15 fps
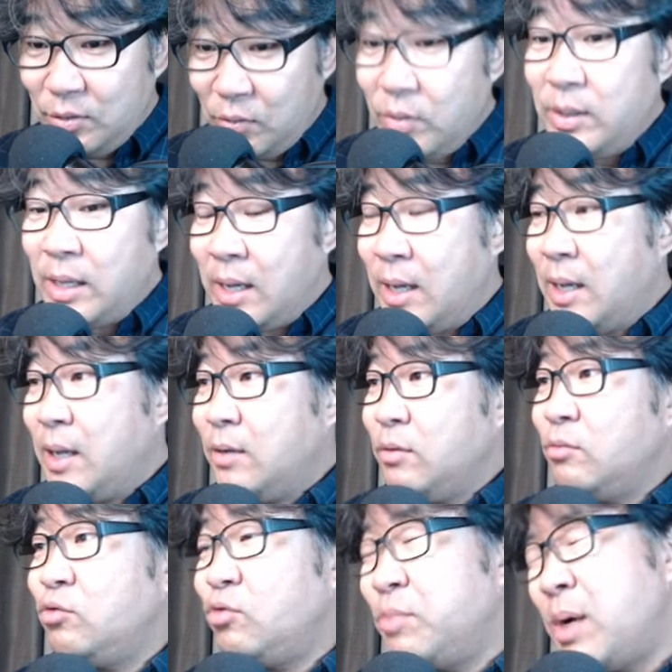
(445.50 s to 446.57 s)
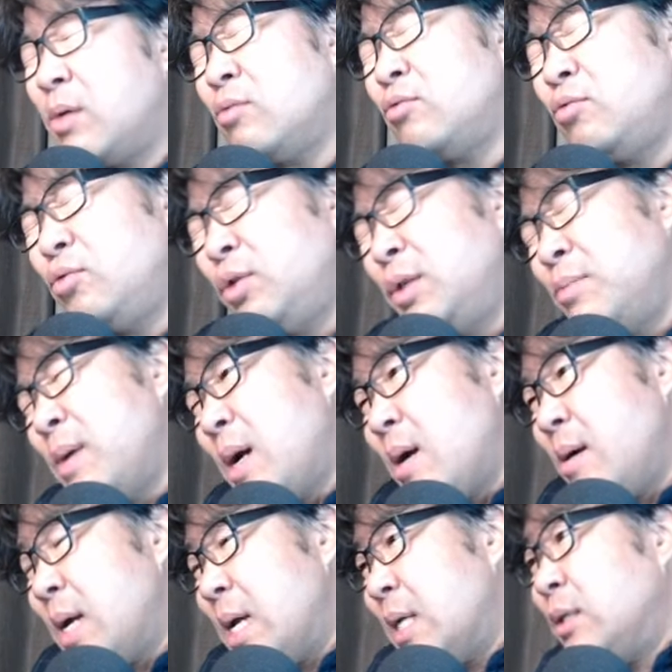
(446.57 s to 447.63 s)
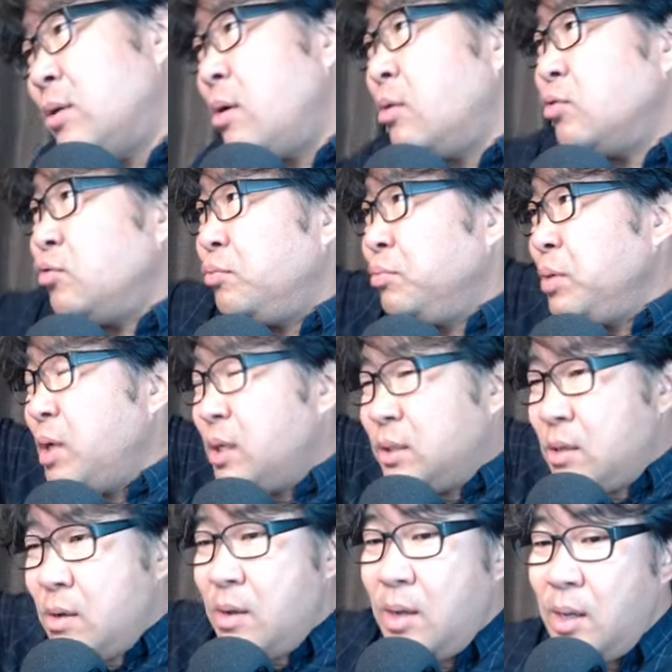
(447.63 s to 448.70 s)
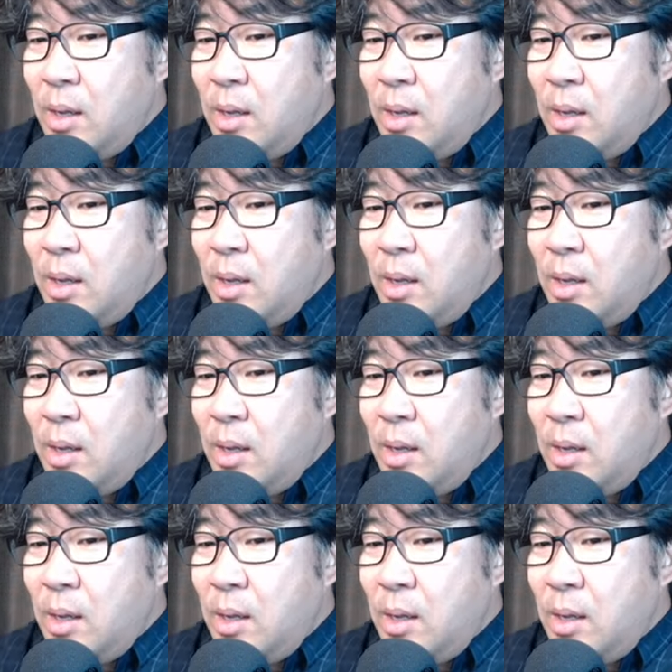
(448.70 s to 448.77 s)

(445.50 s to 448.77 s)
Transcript: 거다. 주방을 굳이 막 저 숨겨서